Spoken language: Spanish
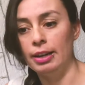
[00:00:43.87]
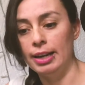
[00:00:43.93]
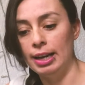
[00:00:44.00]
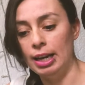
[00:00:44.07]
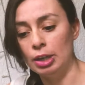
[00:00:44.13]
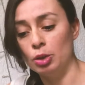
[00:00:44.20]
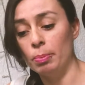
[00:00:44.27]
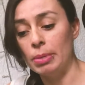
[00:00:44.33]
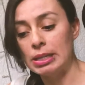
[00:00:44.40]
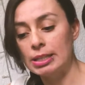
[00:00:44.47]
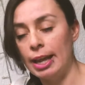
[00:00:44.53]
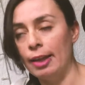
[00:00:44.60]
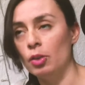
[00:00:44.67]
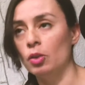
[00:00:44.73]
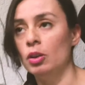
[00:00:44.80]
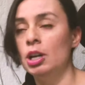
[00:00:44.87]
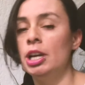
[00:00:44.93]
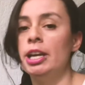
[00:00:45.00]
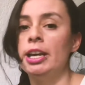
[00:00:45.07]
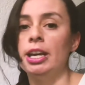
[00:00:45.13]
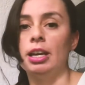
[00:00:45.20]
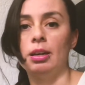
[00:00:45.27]
del año pasado,
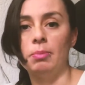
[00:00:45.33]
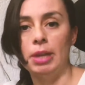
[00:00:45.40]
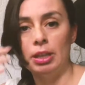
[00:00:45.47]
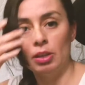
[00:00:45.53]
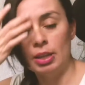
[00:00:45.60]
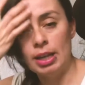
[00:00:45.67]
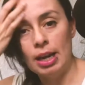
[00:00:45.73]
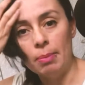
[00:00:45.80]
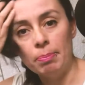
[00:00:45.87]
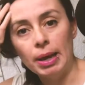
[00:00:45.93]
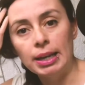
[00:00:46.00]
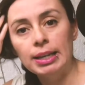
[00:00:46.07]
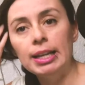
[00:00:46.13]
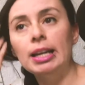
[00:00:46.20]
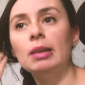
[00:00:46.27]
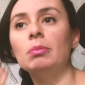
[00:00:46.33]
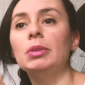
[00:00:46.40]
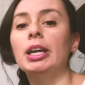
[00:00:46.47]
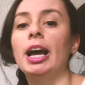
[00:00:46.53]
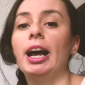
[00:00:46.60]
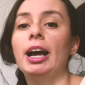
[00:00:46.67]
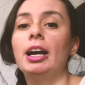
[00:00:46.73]
en medio de la
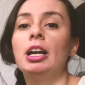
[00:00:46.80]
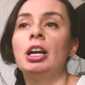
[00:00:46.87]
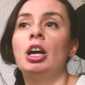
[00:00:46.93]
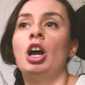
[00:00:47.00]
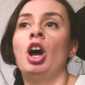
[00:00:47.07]
pandemia